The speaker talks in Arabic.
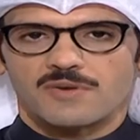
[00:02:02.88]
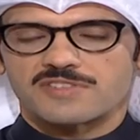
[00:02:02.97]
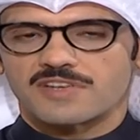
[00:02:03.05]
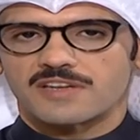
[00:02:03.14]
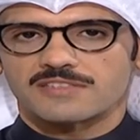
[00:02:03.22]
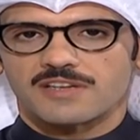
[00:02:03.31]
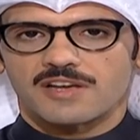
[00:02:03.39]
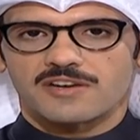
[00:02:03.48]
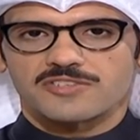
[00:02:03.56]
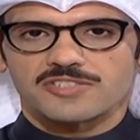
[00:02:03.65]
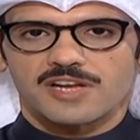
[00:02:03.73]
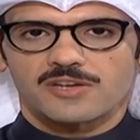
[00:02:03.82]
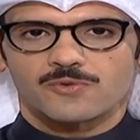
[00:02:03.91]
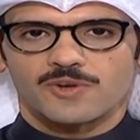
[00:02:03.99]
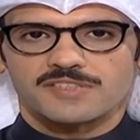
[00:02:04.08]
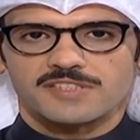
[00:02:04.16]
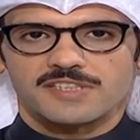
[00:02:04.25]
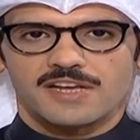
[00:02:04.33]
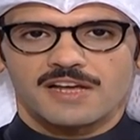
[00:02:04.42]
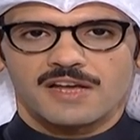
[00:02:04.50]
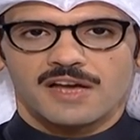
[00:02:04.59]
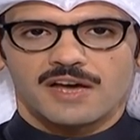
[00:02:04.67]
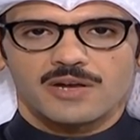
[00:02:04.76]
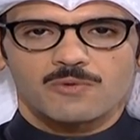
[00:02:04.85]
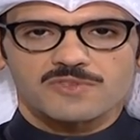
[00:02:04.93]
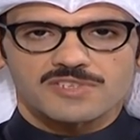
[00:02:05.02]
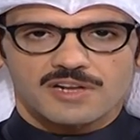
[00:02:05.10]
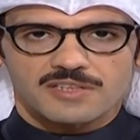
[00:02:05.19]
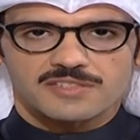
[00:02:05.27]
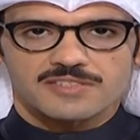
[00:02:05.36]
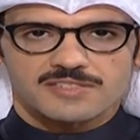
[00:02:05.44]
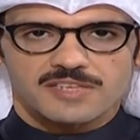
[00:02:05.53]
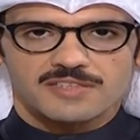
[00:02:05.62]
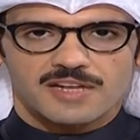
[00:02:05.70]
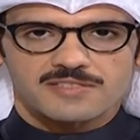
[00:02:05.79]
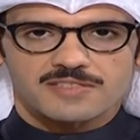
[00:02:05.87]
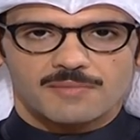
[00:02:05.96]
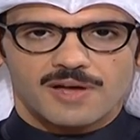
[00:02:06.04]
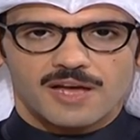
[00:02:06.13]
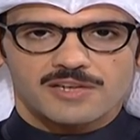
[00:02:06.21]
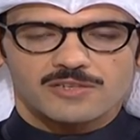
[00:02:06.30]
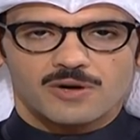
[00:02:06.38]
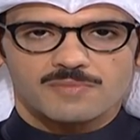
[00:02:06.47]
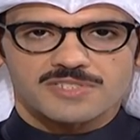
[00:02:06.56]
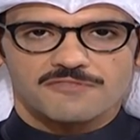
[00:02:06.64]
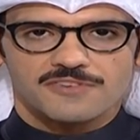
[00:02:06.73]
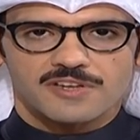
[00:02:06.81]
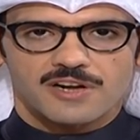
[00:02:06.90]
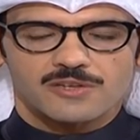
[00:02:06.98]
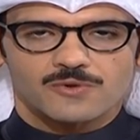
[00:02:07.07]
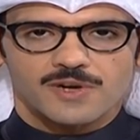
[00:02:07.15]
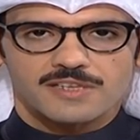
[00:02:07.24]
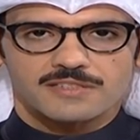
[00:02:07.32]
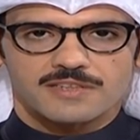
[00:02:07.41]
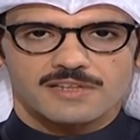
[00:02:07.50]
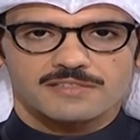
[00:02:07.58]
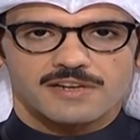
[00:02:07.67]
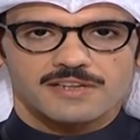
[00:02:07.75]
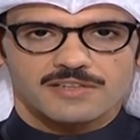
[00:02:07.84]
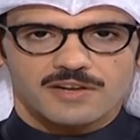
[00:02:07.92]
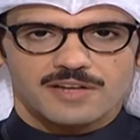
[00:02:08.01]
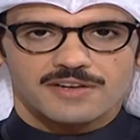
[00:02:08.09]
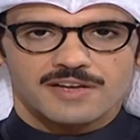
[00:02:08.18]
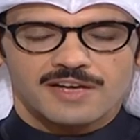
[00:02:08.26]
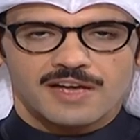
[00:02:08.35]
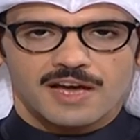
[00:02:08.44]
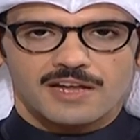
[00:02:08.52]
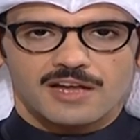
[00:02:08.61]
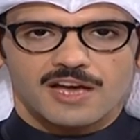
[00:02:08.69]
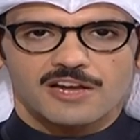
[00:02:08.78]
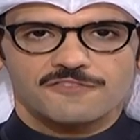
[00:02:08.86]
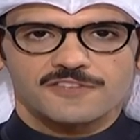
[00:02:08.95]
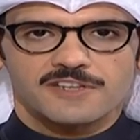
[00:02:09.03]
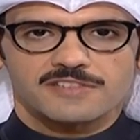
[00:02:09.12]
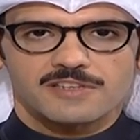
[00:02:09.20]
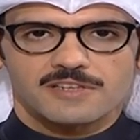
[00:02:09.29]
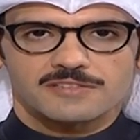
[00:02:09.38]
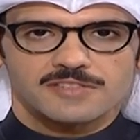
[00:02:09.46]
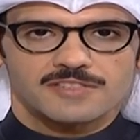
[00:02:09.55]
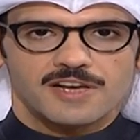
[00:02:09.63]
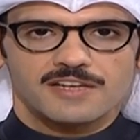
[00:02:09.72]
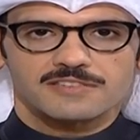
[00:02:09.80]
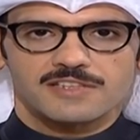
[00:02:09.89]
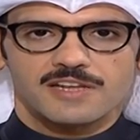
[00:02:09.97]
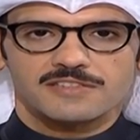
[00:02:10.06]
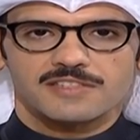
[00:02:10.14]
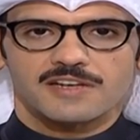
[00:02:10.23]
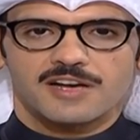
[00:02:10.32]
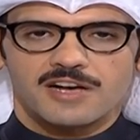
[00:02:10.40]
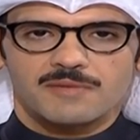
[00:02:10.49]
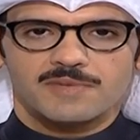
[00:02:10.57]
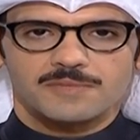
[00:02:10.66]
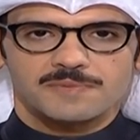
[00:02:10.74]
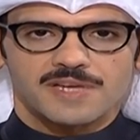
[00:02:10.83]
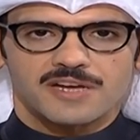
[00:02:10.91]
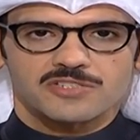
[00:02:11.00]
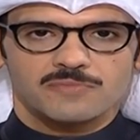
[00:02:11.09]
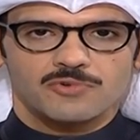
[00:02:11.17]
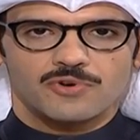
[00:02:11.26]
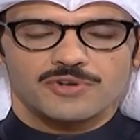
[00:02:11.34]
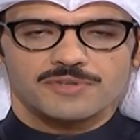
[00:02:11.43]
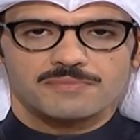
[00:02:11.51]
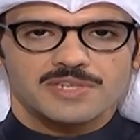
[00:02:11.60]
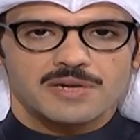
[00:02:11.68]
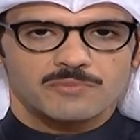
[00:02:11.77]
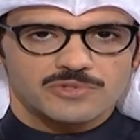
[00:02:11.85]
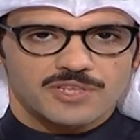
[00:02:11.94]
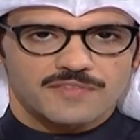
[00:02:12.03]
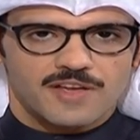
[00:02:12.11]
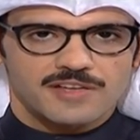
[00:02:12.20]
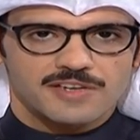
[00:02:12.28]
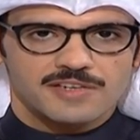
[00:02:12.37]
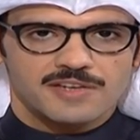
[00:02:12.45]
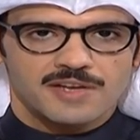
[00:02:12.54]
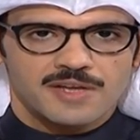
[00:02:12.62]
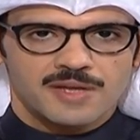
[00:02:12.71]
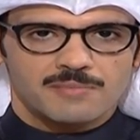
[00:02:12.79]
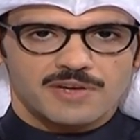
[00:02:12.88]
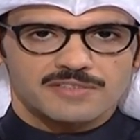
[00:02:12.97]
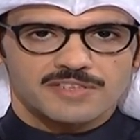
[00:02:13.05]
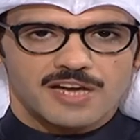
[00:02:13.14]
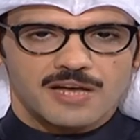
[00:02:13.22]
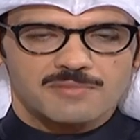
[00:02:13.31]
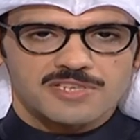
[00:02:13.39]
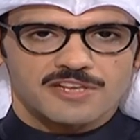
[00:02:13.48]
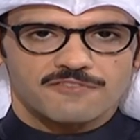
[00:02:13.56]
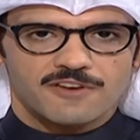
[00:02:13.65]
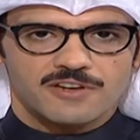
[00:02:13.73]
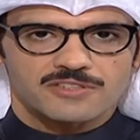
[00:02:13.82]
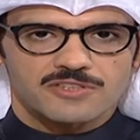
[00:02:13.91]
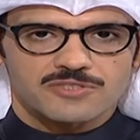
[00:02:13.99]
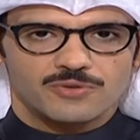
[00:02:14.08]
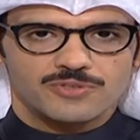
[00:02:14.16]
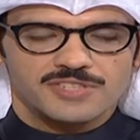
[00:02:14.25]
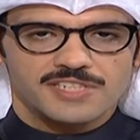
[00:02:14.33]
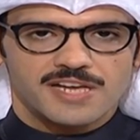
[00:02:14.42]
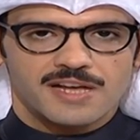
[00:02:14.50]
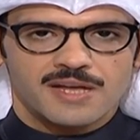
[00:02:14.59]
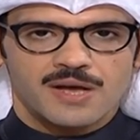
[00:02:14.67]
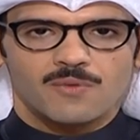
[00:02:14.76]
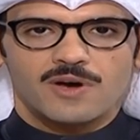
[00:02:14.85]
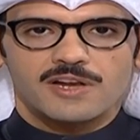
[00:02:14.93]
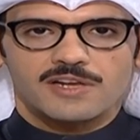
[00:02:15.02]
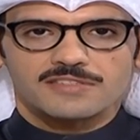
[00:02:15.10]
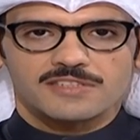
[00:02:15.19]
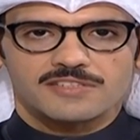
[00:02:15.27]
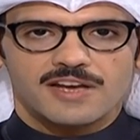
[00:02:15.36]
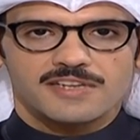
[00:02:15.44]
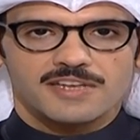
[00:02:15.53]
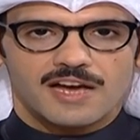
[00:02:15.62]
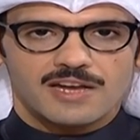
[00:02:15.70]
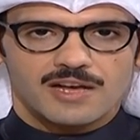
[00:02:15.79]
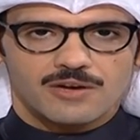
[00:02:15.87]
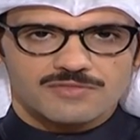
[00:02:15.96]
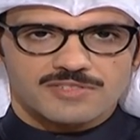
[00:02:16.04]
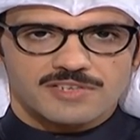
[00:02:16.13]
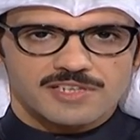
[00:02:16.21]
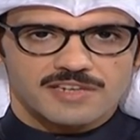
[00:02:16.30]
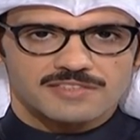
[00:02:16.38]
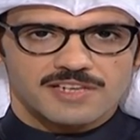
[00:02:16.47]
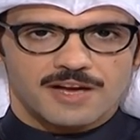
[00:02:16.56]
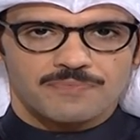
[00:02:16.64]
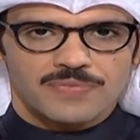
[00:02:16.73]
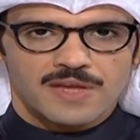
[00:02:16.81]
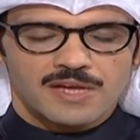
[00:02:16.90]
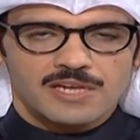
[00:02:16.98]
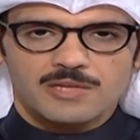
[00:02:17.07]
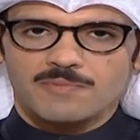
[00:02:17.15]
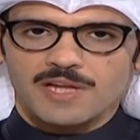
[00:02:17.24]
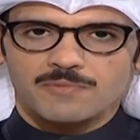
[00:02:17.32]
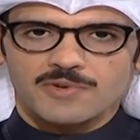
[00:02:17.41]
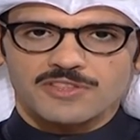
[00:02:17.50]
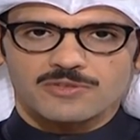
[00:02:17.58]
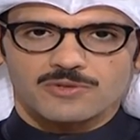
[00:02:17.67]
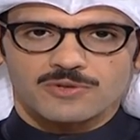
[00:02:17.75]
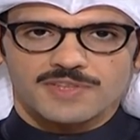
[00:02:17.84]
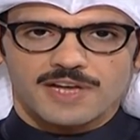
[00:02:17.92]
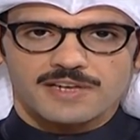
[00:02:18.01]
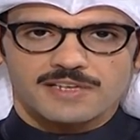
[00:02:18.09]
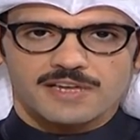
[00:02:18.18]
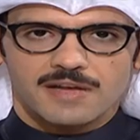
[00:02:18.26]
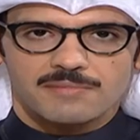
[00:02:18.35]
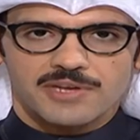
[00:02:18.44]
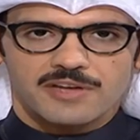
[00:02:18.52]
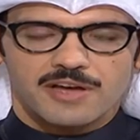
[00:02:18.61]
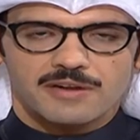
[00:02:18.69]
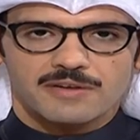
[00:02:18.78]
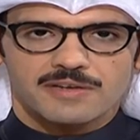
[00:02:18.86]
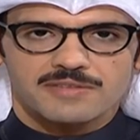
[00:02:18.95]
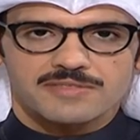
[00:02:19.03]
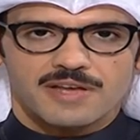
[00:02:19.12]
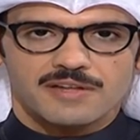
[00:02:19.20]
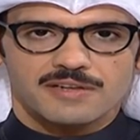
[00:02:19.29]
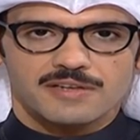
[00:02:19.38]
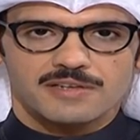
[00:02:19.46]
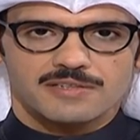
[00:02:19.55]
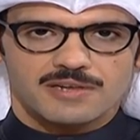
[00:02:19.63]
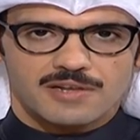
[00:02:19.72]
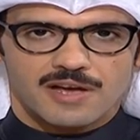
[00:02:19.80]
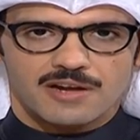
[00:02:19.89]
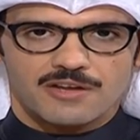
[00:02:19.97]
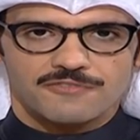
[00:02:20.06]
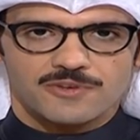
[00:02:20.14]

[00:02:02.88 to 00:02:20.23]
وزارة الخارجية الكويتية أن الوزارة استدعت صباح اليوم سفير الكويت لدى إيران على خلفية الاعتداءات التي قامت بها جموع من المتظاهرين باقتحام سفارة السعودية والاعتداء على قنصليتها لما يمثله ذلك من خرق صارخ للأعراف